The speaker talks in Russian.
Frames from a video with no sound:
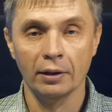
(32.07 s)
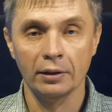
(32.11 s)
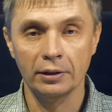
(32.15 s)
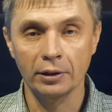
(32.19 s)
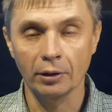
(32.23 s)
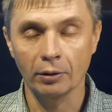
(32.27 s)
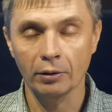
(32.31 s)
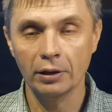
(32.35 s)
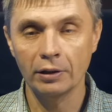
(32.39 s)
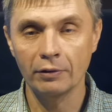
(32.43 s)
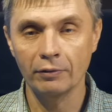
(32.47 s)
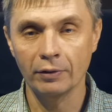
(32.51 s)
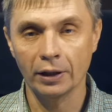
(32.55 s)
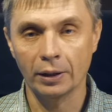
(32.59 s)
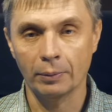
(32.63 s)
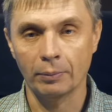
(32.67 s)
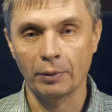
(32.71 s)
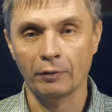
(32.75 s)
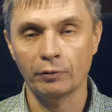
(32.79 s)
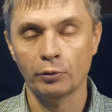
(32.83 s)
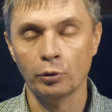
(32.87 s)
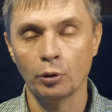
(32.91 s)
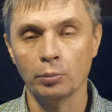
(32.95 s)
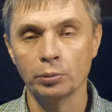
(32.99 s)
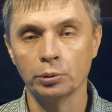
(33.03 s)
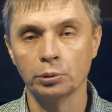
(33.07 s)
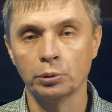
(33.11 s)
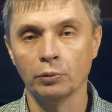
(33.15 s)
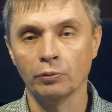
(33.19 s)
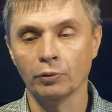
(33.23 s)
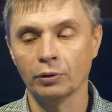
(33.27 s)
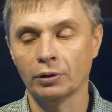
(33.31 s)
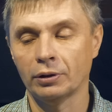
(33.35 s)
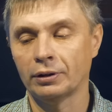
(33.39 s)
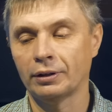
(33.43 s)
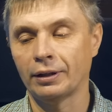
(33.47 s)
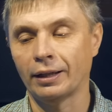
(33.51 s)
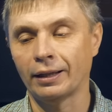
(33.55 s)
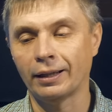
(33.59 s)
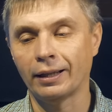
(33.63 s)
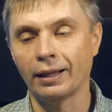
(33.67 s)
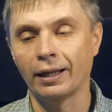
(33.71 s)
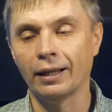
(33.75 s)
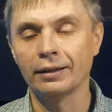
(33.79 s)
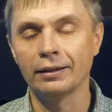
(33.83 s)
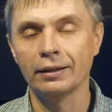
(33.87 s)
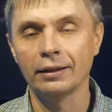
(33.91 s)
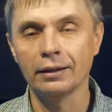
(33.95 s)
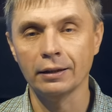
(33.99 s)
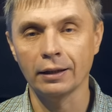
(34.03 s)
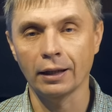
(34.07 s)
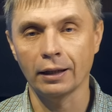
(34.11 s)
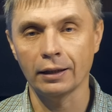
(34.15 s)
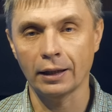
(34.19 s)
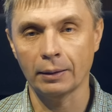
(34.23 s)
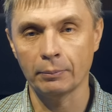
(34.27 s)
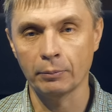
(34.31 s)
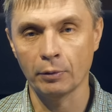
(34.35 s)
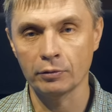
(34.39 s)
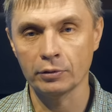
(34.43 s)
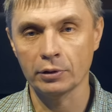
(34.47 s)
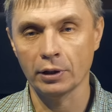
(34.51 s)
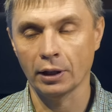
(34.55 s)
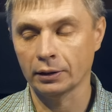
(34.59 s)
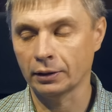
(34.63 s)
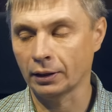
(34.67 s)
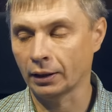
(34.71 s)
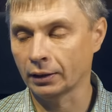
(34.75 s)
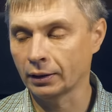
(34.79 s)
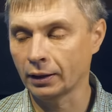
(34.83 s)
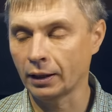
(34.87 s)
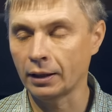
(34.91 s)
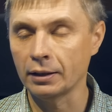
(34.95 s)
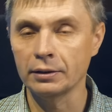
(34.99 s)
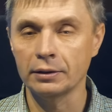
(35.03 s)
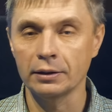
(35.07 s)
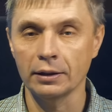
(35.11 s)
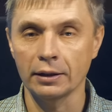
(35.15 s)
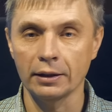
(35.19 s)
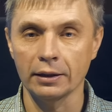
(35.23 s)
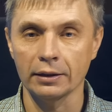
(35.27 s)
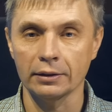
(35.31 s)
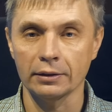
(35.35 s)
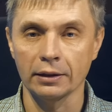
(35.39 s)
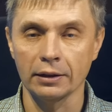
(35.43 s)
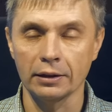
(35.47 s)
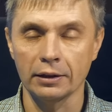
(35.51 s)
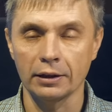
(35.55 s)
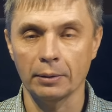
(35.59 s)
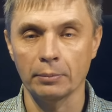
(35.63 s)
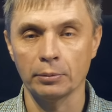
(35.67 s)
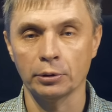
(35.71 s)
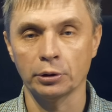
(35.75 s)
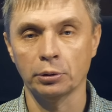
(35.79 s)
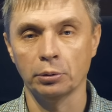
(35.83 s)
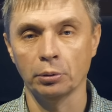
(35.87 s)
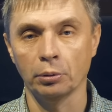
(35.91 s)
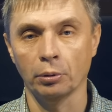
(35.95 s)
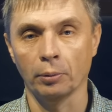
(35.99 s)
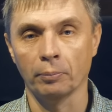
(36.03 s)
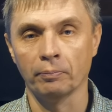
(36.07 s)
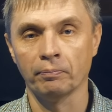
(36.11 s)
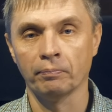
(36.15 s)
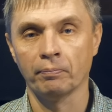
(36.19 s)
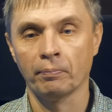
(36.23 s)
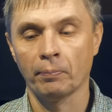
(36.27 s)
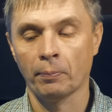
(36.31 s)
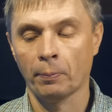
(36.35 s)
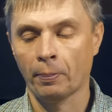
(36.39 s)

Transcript: Дело не в этом, а в том, что вот такая длина, на мой взгляд, она интересна тем, что